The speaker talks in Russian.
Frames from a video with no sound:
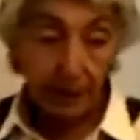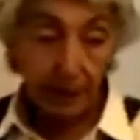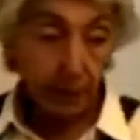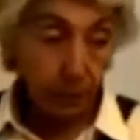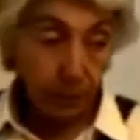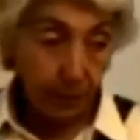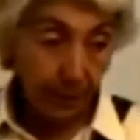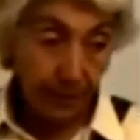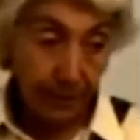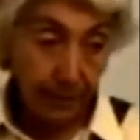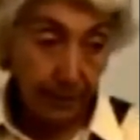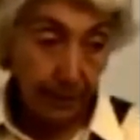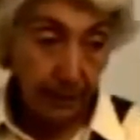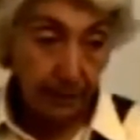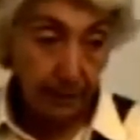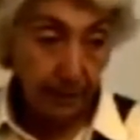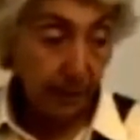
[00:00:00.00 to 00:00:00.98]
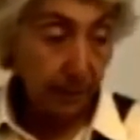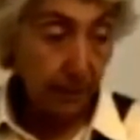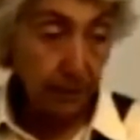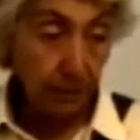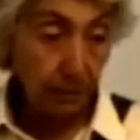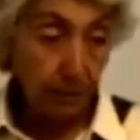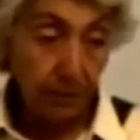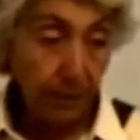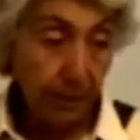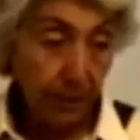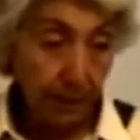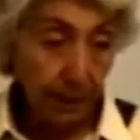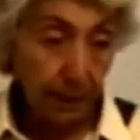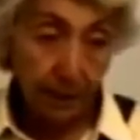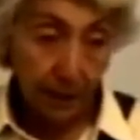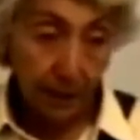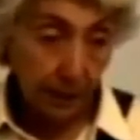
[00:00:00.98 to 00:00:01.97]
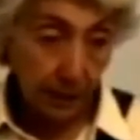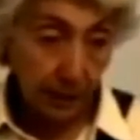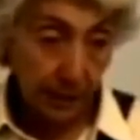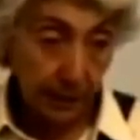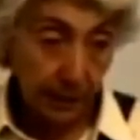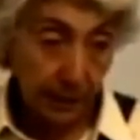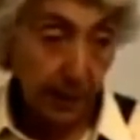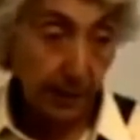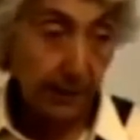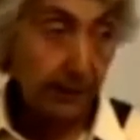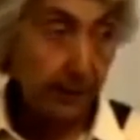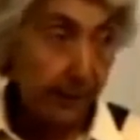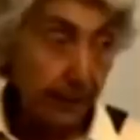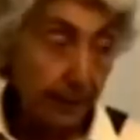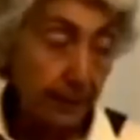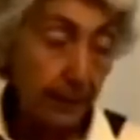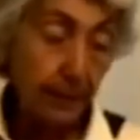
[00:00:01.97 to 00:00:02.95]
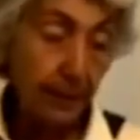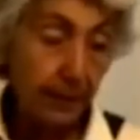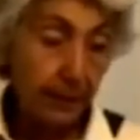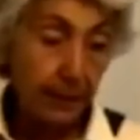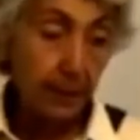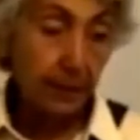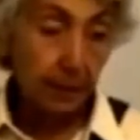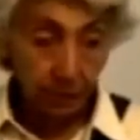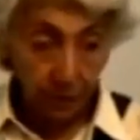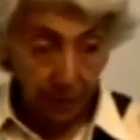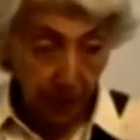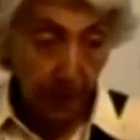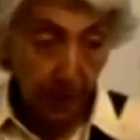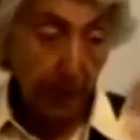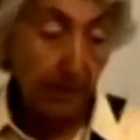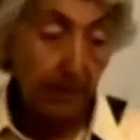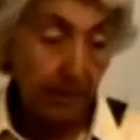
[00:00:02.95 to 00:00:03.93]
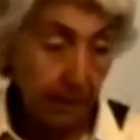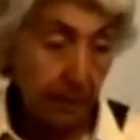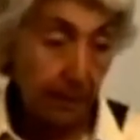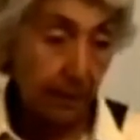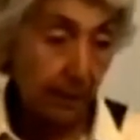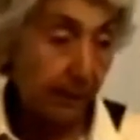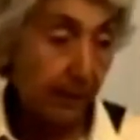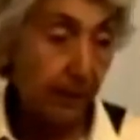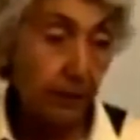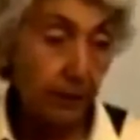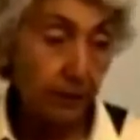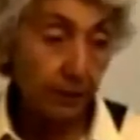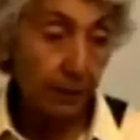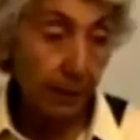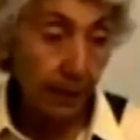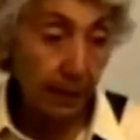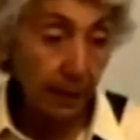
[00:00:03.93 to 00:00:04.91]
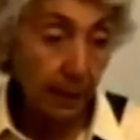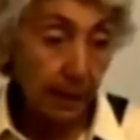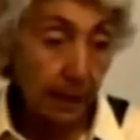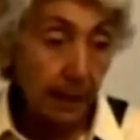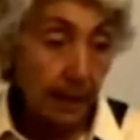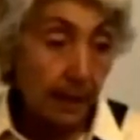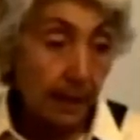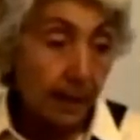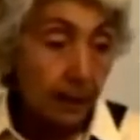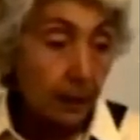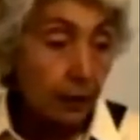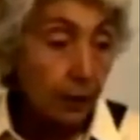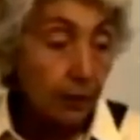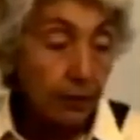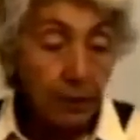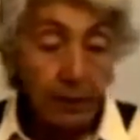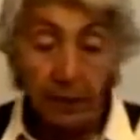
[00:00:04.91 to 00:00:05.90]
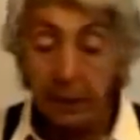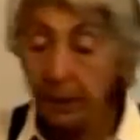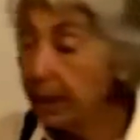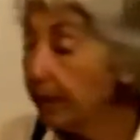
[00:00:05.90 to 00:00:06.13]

возможности, поскольку мы не хищники, а физиологически созданы, опять же, Творцом так, что мы